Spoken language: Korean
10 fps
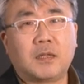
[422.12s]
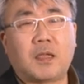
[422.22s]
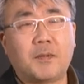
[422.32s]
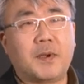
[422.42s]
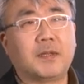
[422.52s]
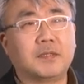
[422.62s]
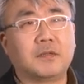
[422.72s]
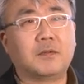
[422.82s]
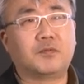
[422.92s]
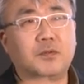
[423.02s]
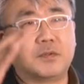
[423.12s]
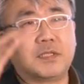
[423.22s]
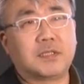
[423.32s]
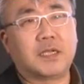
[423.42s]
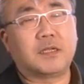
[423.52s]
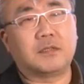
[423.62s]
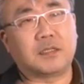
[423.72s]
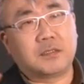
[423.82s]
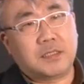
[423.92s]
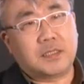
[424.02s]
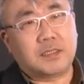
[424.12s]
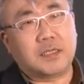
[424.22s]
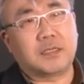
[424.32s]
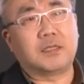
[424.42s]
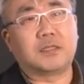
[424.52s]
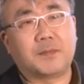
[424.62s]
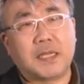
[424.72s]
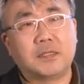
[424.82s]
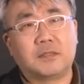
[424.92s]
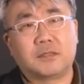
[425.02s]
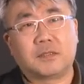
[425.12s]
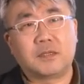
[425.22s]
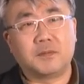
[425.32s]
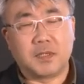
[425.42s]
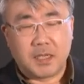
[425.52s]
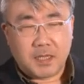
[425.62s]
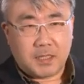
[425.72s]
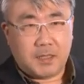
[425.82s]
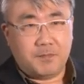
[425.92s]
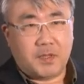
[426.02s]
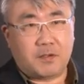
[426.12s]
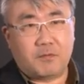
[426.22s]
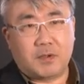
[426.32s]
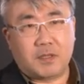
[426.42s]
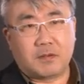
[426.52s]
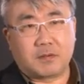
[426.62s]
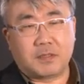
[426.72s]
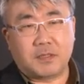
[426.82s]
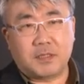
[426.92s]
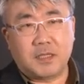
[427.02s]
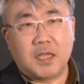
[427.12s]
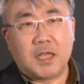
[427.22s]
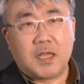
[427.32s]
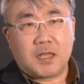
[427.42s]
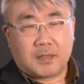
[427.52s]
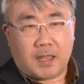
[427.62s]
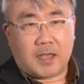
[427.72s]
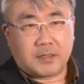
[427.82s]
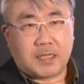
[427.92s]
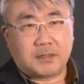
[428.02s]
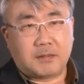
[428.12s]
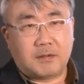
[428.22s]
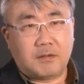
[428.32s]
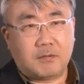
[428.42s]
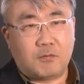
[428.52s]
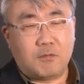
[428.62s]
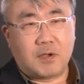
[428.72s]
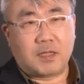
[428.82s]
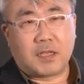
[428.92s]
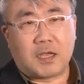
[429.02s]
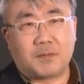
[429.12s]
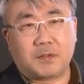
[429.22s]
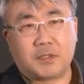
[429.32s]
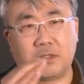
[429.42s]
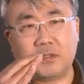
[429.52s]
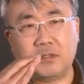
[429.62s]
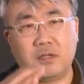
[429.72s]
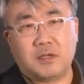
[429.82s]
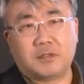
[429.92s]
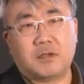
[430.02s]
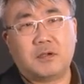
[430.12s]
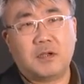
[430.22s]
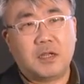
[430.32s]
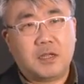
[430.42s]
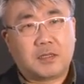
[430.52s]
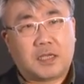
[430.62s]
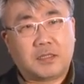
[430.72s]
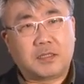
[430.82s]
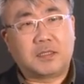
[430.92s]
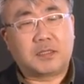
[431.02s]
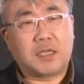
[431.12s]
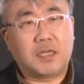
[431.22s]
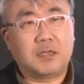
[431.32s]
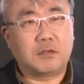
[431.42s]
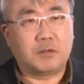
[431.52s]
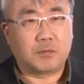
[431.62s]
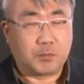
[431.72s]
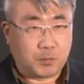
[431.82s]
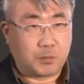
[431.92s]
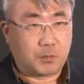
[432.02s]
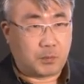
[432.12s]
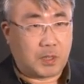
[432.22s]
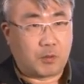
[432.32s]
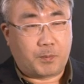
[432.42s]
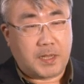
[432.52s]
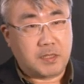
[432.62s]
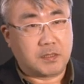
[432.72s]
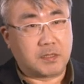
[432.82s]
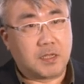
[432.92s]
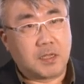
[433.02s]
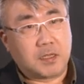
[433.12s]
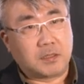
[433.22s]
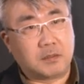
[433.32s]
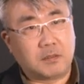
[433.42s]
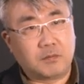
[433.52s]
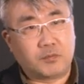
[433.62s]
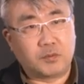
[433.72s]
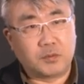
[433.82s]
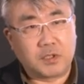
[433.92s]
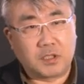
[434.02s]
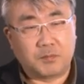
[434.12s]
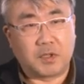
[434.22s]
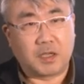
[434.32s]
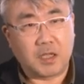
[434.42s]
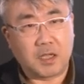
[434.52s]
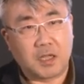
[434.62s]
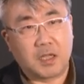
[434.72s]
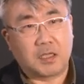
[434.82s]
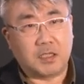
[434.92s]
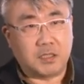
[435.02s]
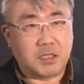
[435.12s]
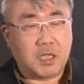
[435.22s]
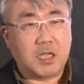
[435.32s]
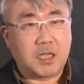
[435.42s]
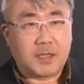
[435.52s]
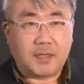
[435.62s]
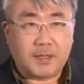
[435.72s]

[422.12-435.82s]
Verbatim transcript: 개발해서 부동산 차익을 시세 차익을 내서 파는 것처럼 임대 공간 역시 내가 사서 공간의 값어치를 늘려서 다시 차익을 받고 파는 그런 부동산 임대가 이제